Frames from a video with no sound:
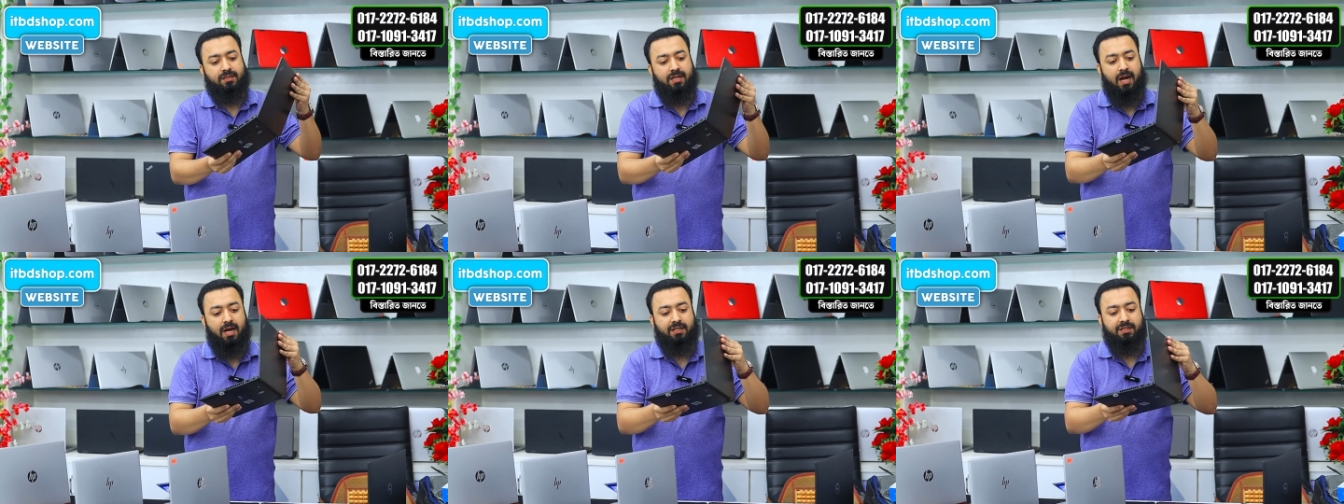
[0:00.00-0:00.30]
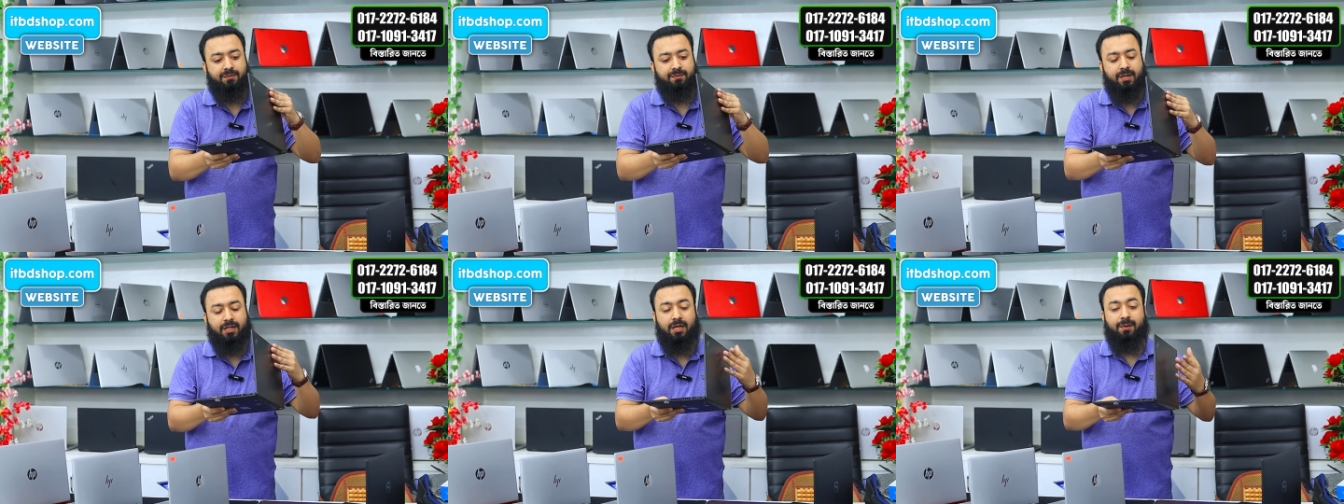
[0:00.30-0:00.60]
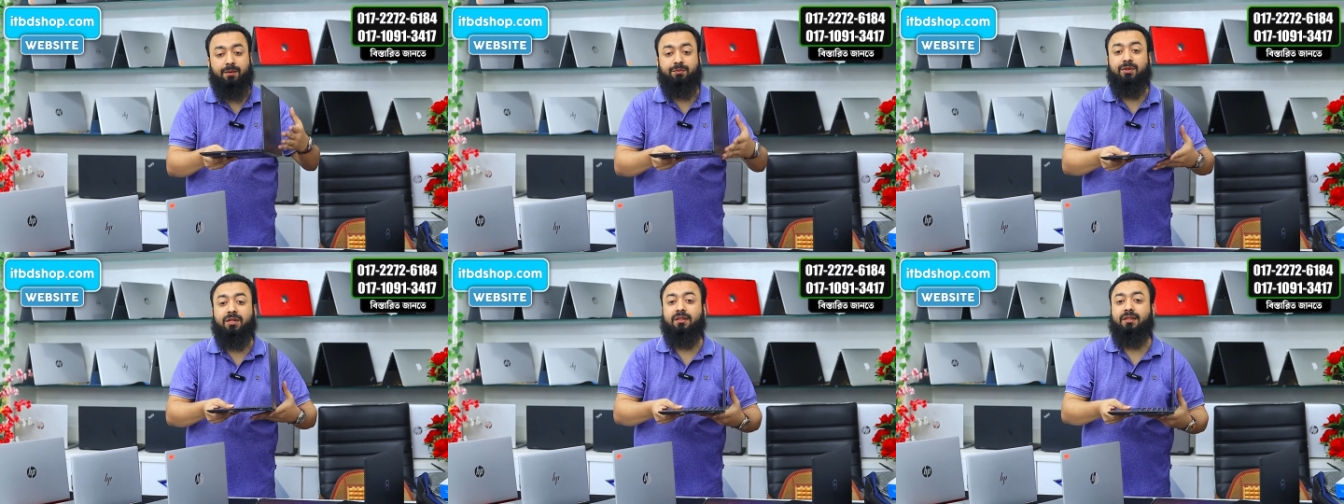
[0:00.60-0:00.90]
চার্জিং
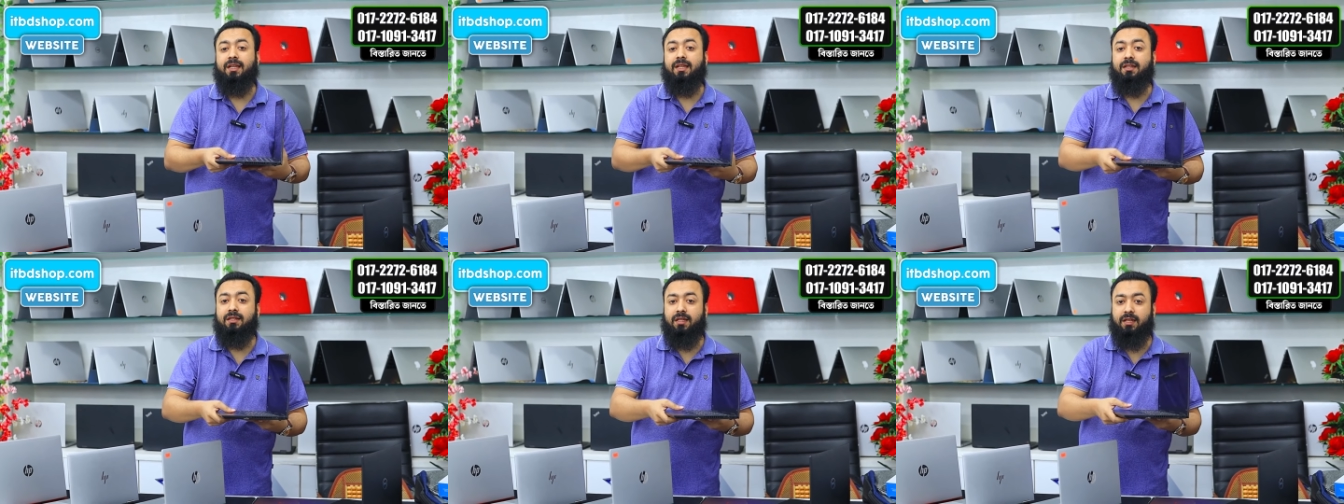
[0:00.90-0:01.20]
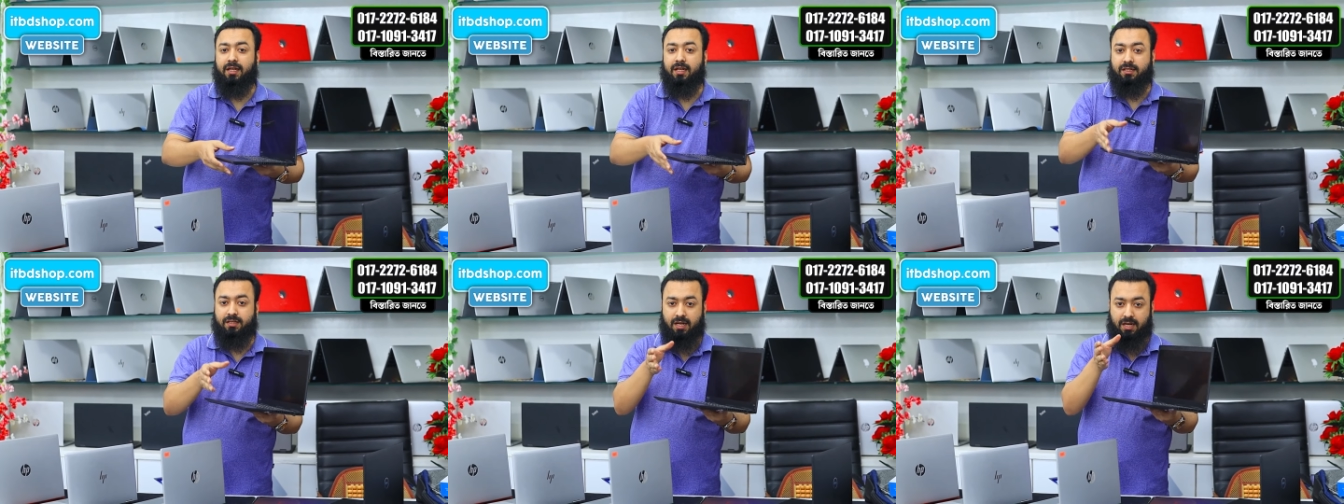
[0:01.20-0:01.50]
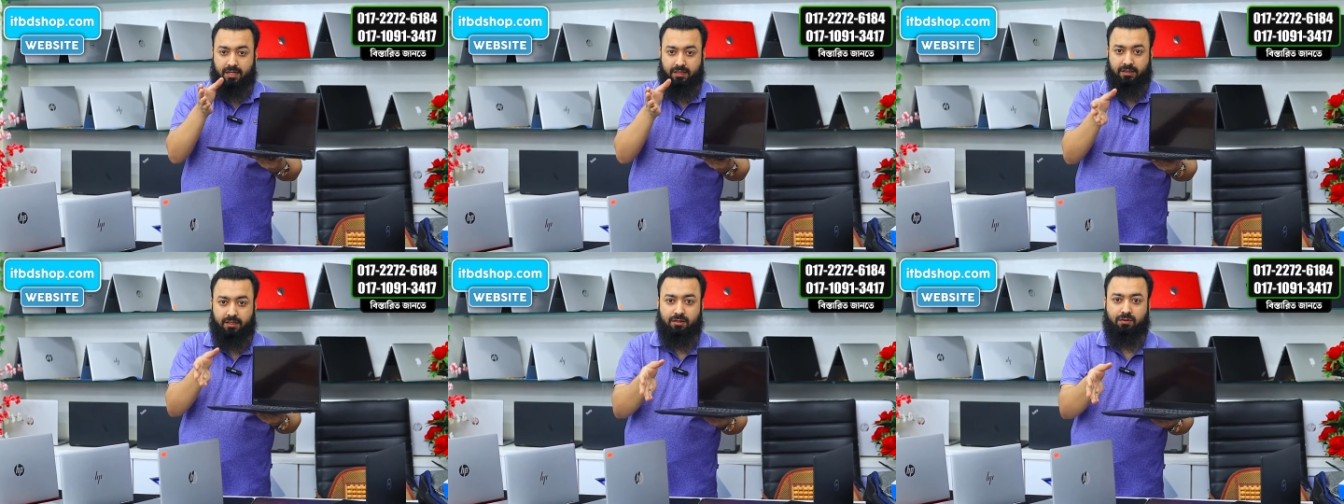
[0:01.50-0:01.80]
ব্যাকআপ আপনি তিন থেকে
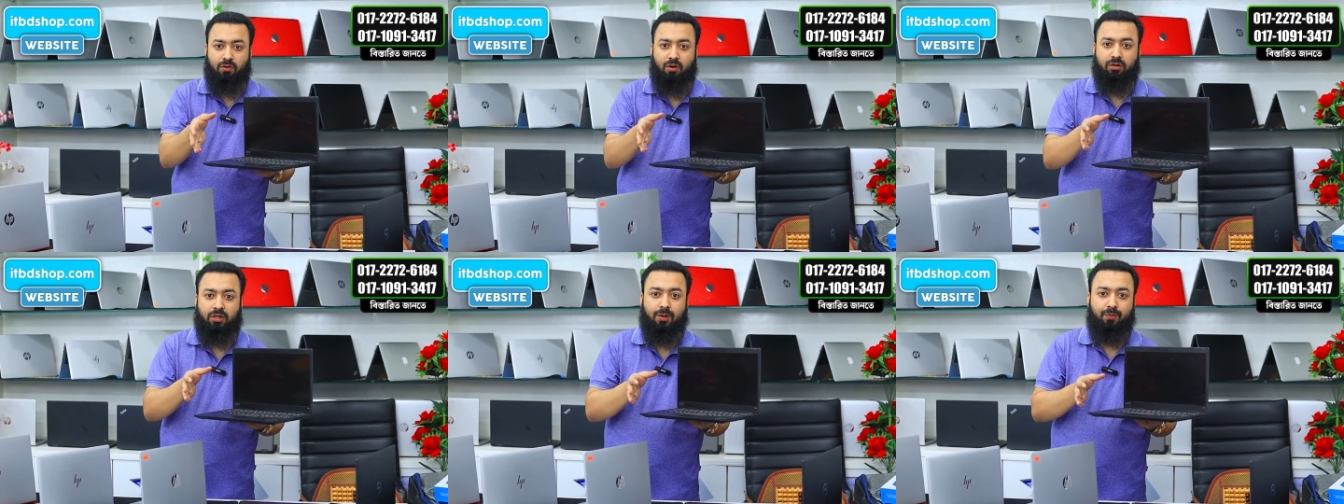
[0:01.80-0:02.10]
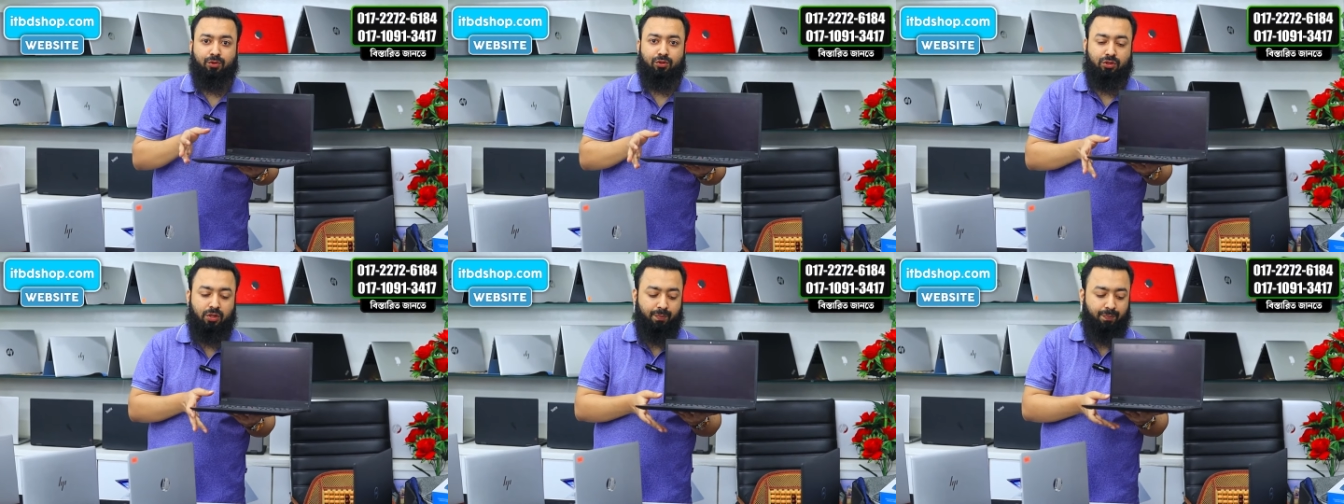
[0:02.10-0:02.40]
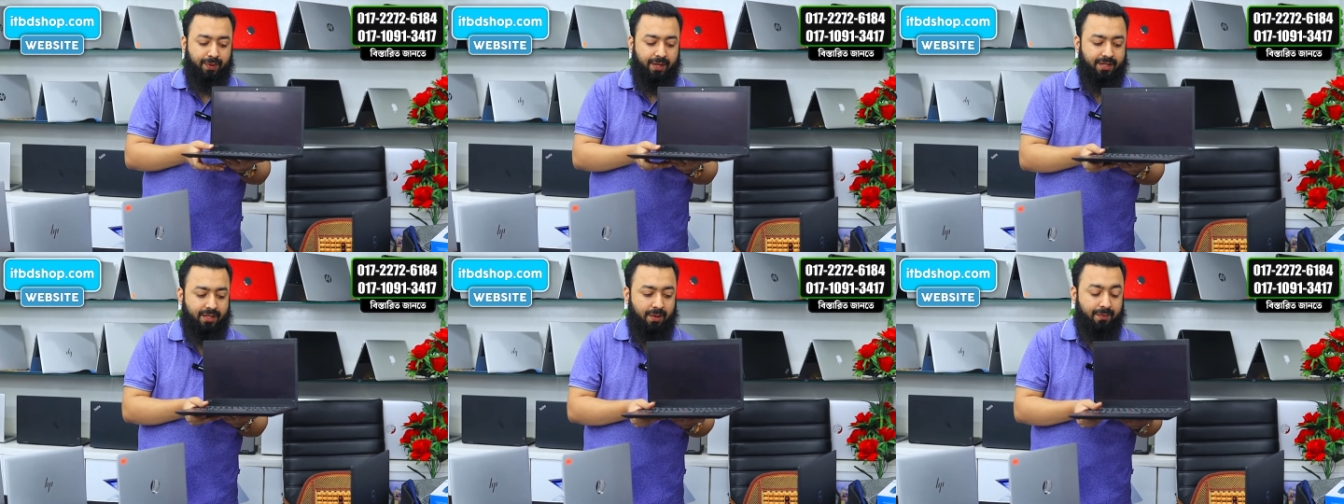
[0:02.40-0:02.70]
সাড়ে তিন ঘন্টা পর্যন্ত
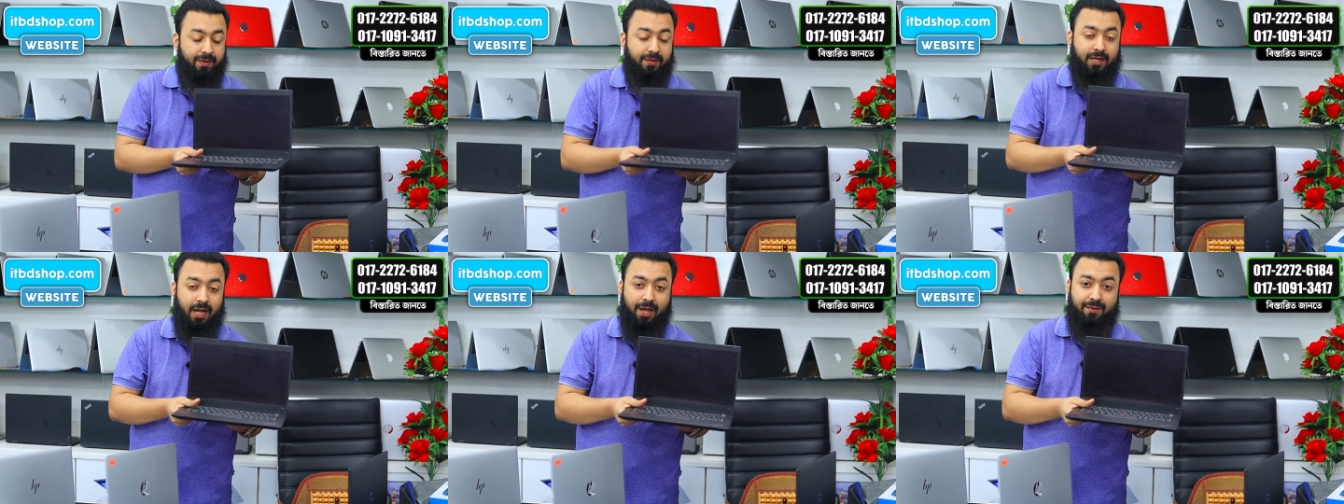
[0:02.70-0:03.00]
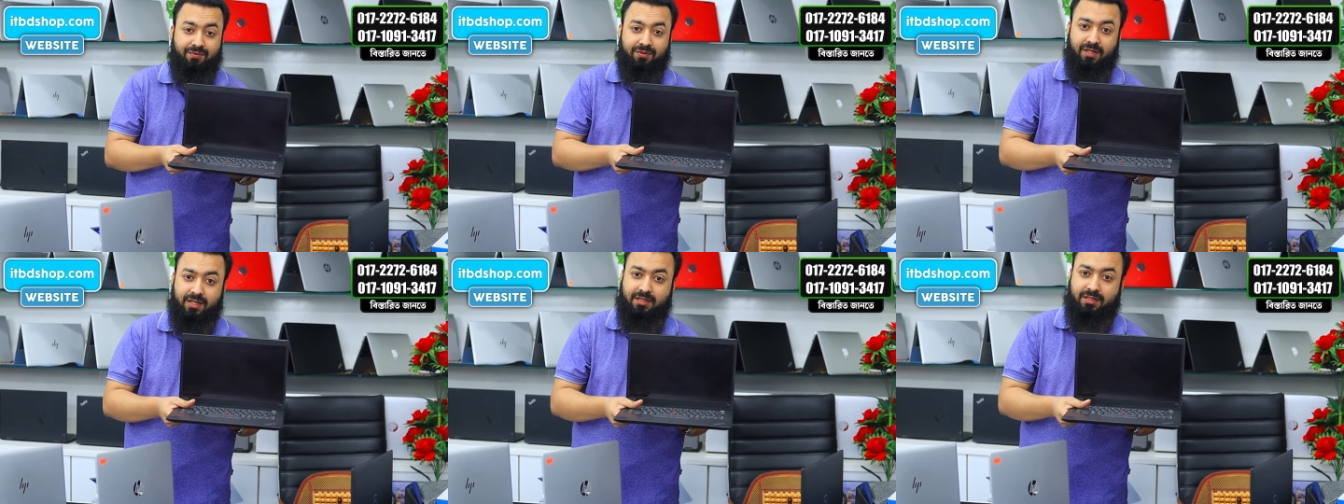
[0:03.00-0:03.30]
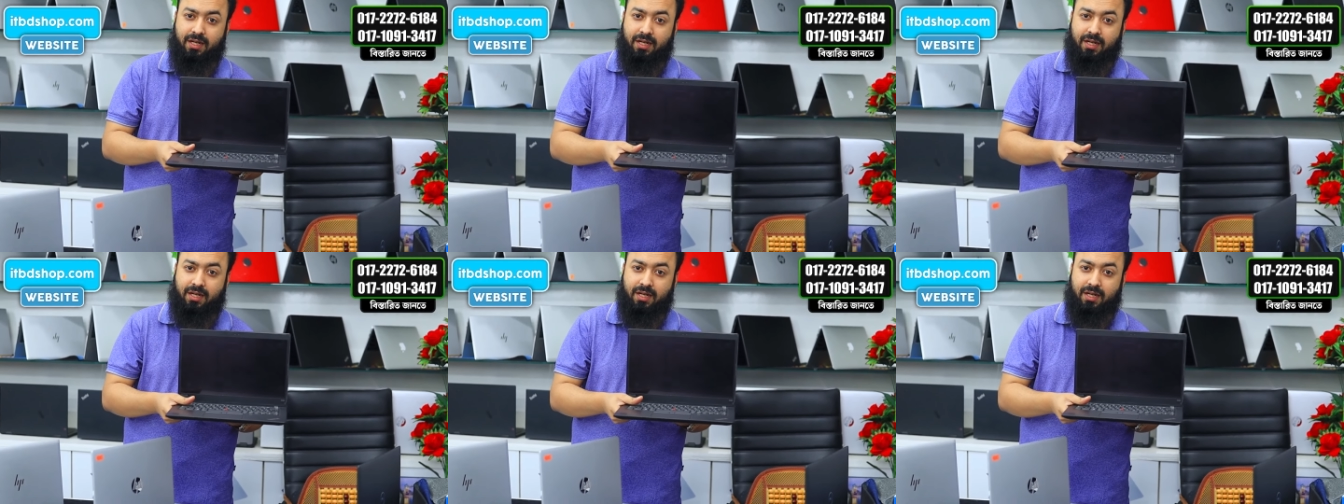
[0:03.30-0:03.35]
পেয়ে যাবেন টাইপ সি